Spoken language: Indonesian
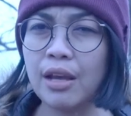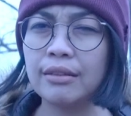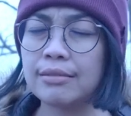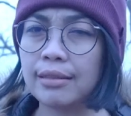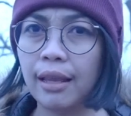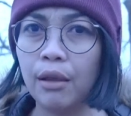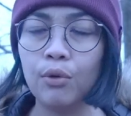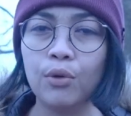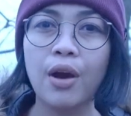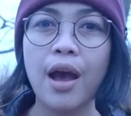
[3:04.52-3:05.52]
jangan
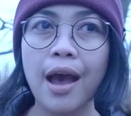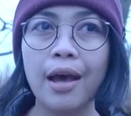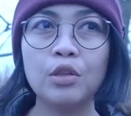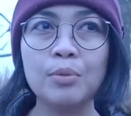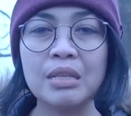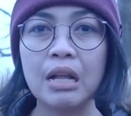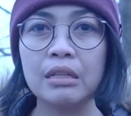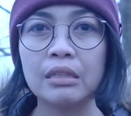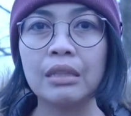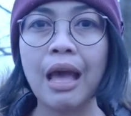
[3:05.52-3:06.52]
tersinggung atau
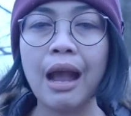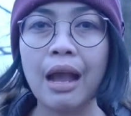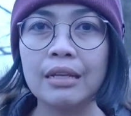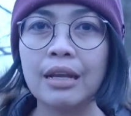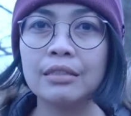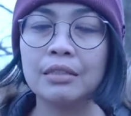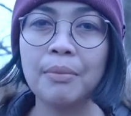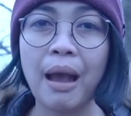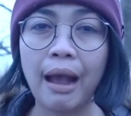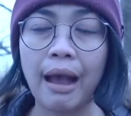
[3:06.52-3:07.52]
misalnya tetangga dikasih
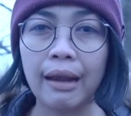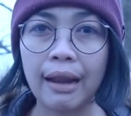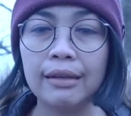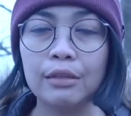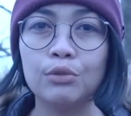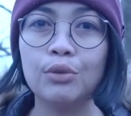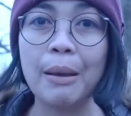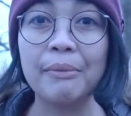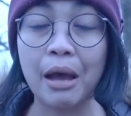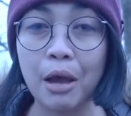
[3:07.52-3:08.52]
makanan gitu
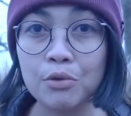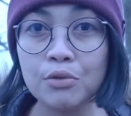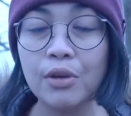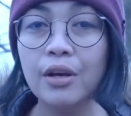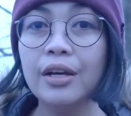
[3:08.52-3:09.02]
nggak mau